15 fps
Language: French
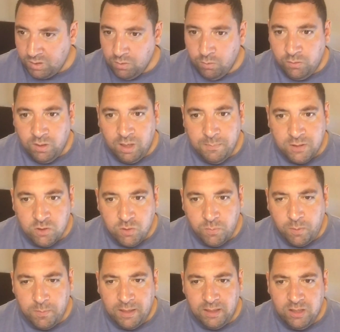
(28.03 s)
on aura un match de
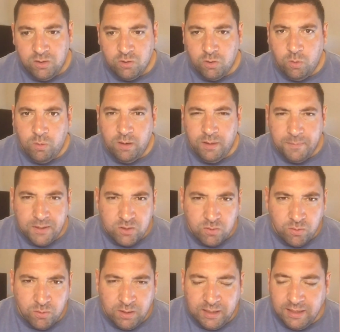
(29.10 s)
Première Ligue, je crois, un match
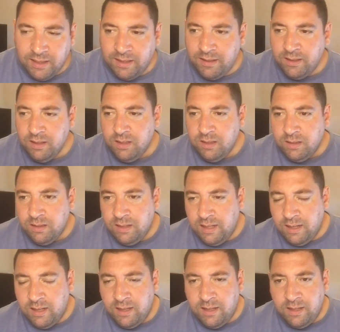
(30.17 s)
de Ligue 1,
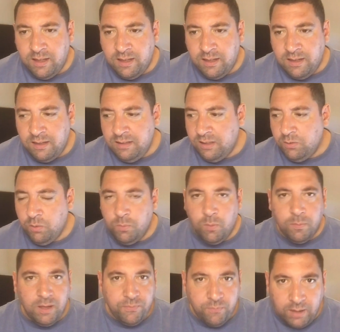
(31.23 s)
la, Ligue 2, bon
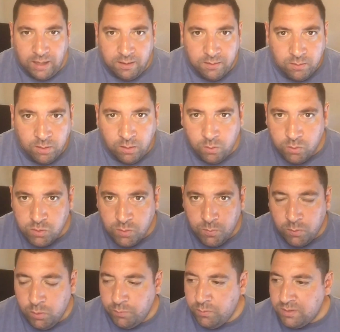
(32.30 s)
bref, voilà. En grosso
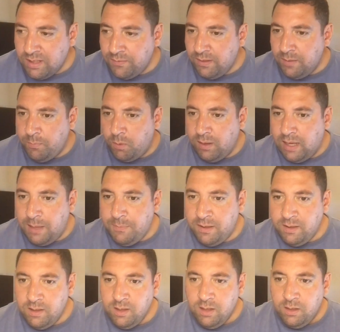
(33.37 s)
modo, vous savez le programme.
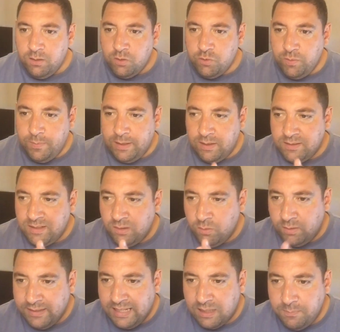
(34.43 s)
Je vais balancer
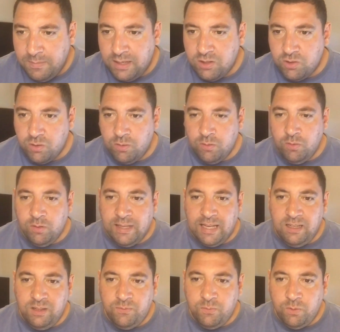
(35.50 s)
donc 4 matchs de
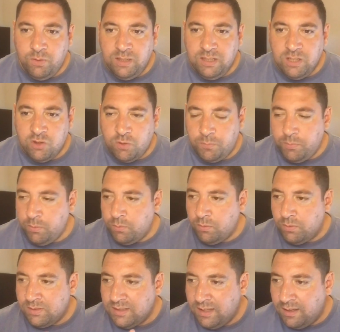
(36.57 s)
qualif de Ligue des Champions,
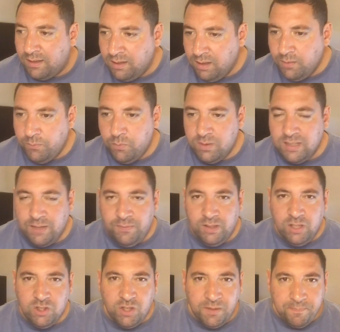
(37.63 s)
donc ça, vous le savez
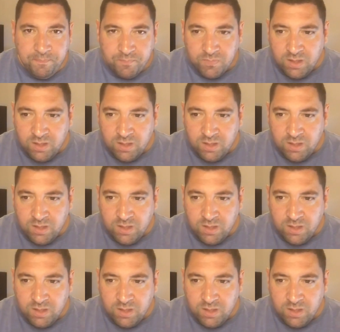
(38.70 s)
déjà.